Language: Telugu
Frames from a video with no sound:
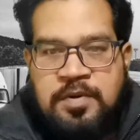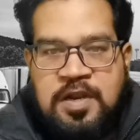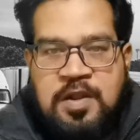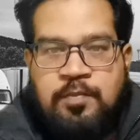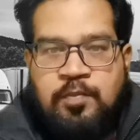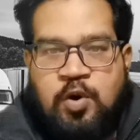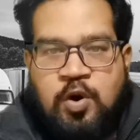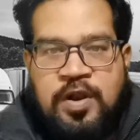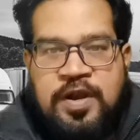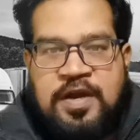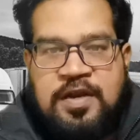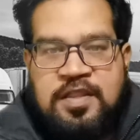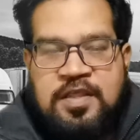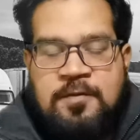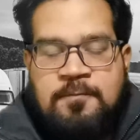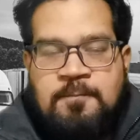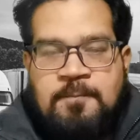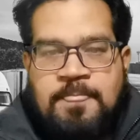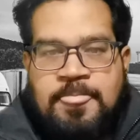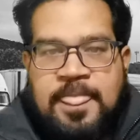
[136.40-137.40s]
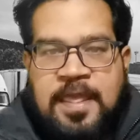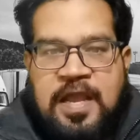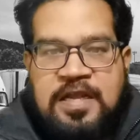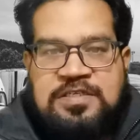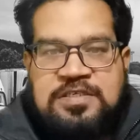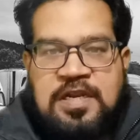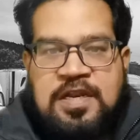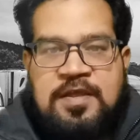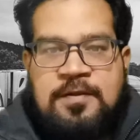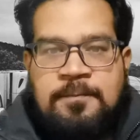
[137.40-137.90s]
నింబో అనేది
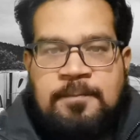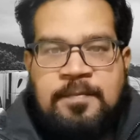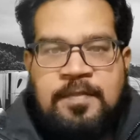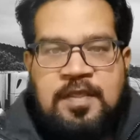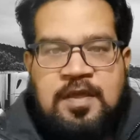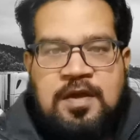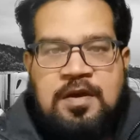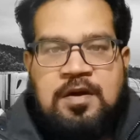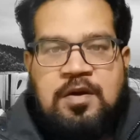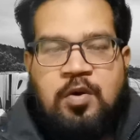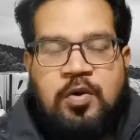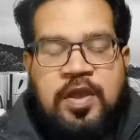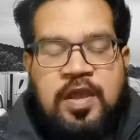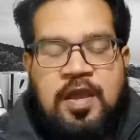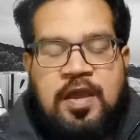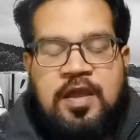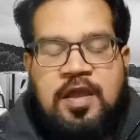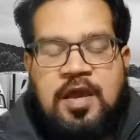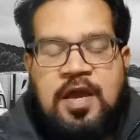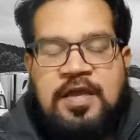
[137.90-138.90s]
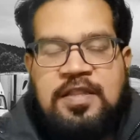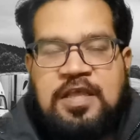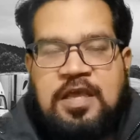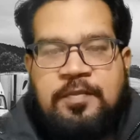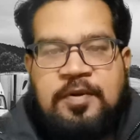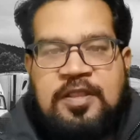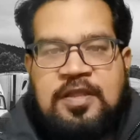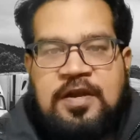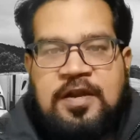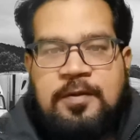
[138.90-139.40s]
యాక్చువల్లీ ఓకే uh, అయితే
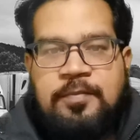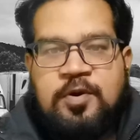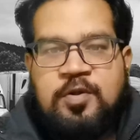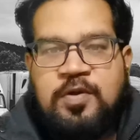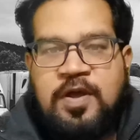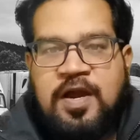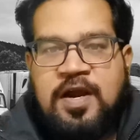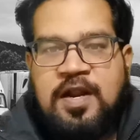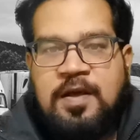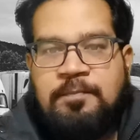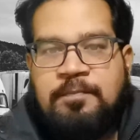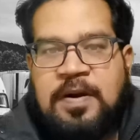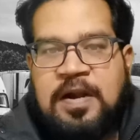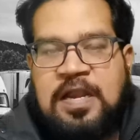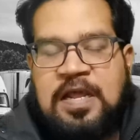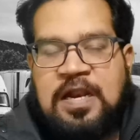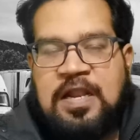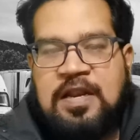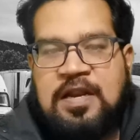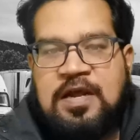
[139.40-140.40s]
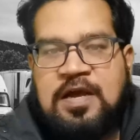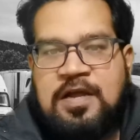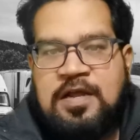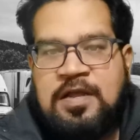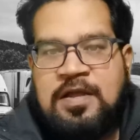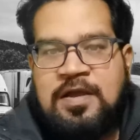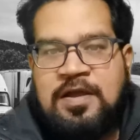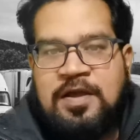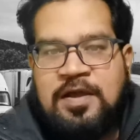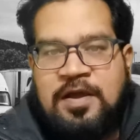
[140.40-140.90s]
ఏమైందంటే ఇప్పుడు అక్కడ పర్టికులర్గా
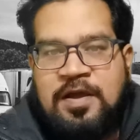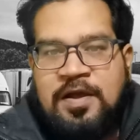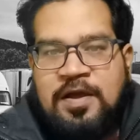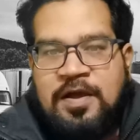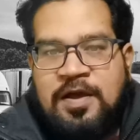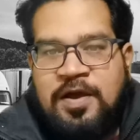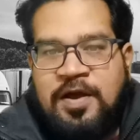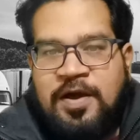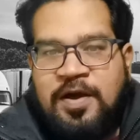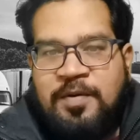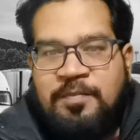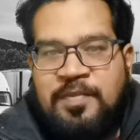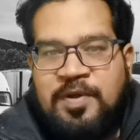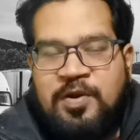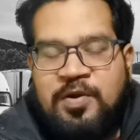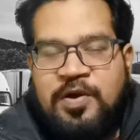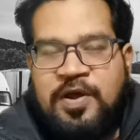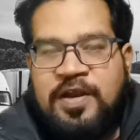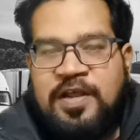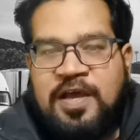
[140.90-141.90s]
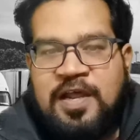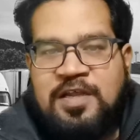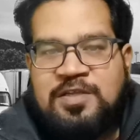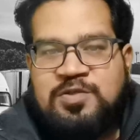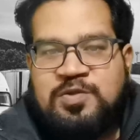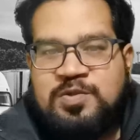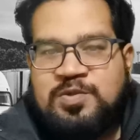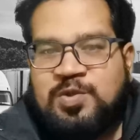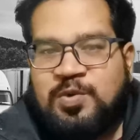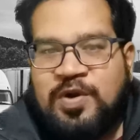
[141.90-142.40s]
మీరు వెనకాల
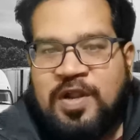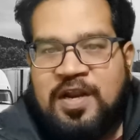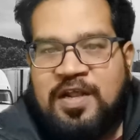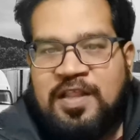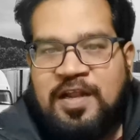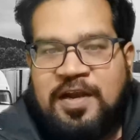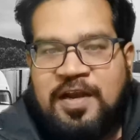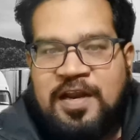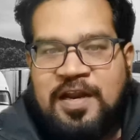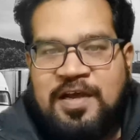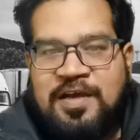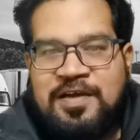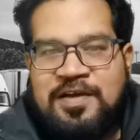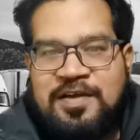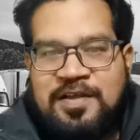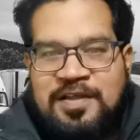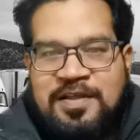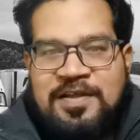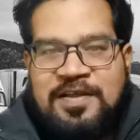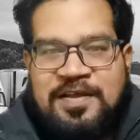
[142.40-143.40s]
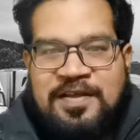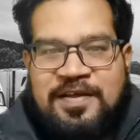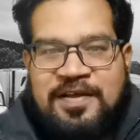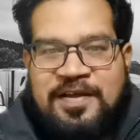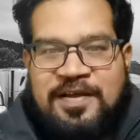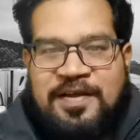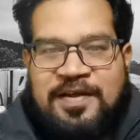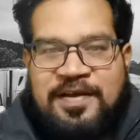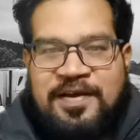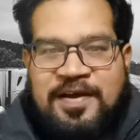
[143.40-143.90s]
చూస్తున్నారు కదా ట్రక్
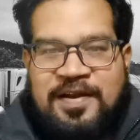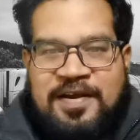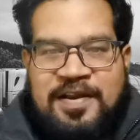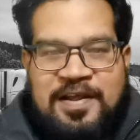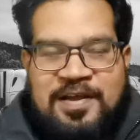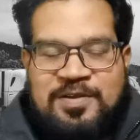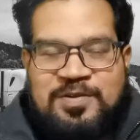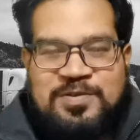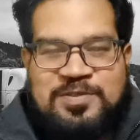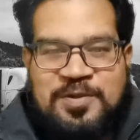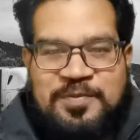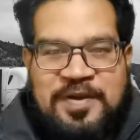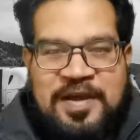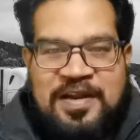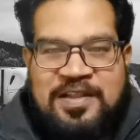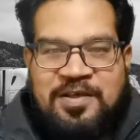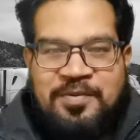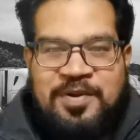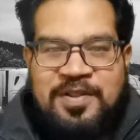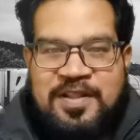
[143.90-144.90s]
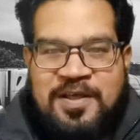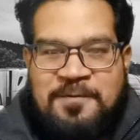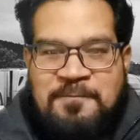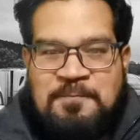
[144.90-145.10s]
ఆ ట్రక్ చూస్తే మీకు అర్థమైందా